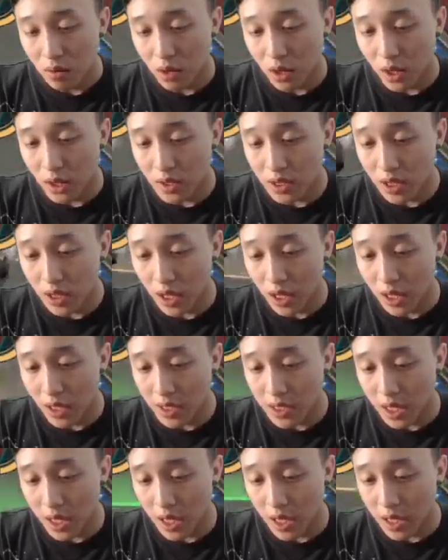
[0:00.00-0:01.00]
Easy,
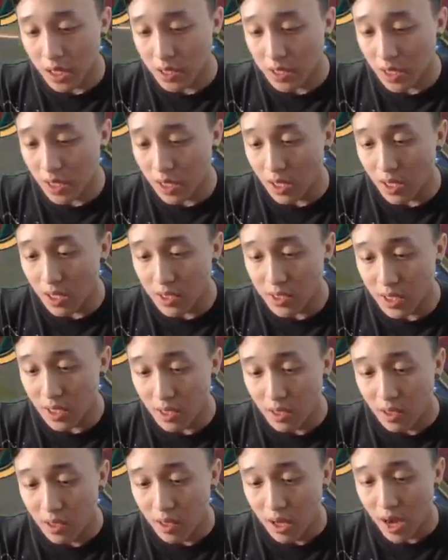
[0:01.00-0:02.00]
easy, easy, easy.
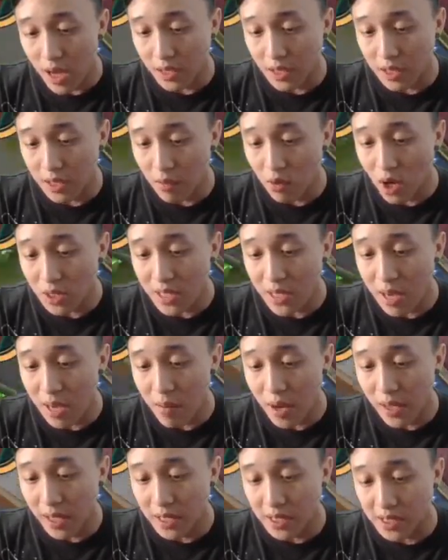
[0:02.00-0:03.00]
Item gue
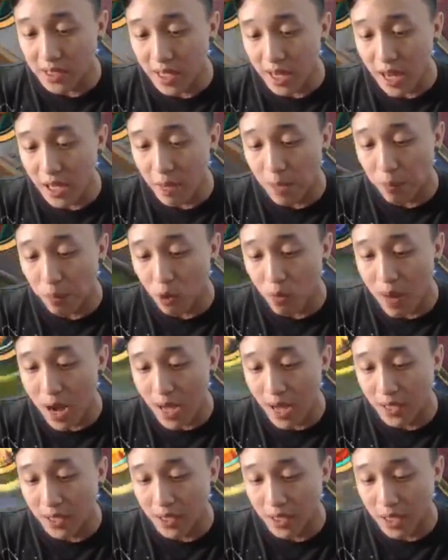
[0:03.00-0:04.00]
sama ya, guys. Ya, nggak ada
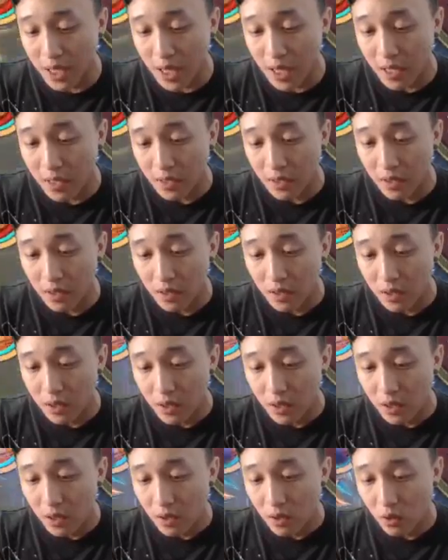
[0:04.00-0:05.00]
perubahan ini ya.
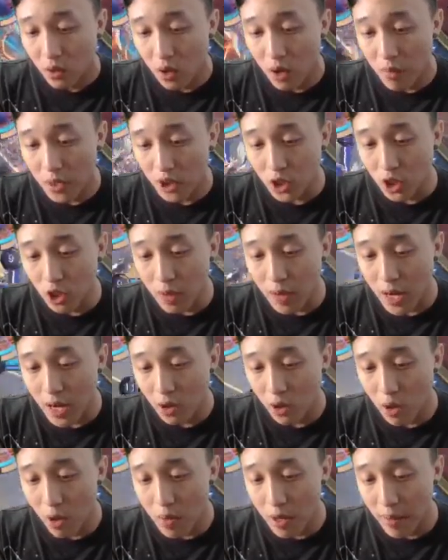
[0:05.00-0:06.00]
Gue
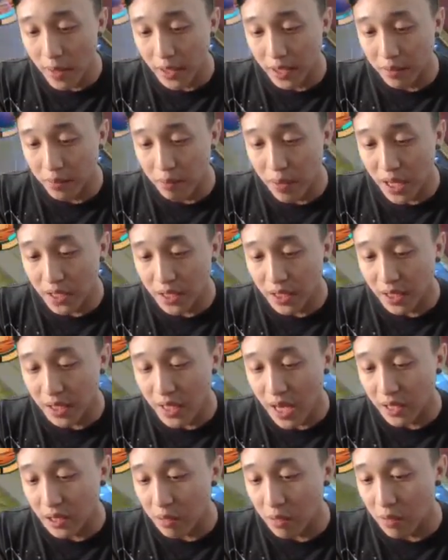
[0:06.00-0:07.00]
mencoba, gue bermain Bane dengan
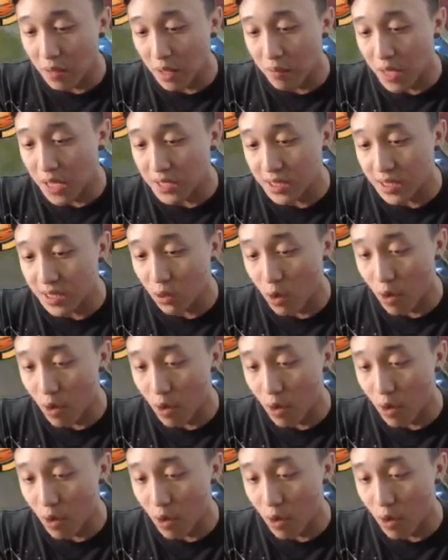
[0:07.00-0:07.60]
item yang biasa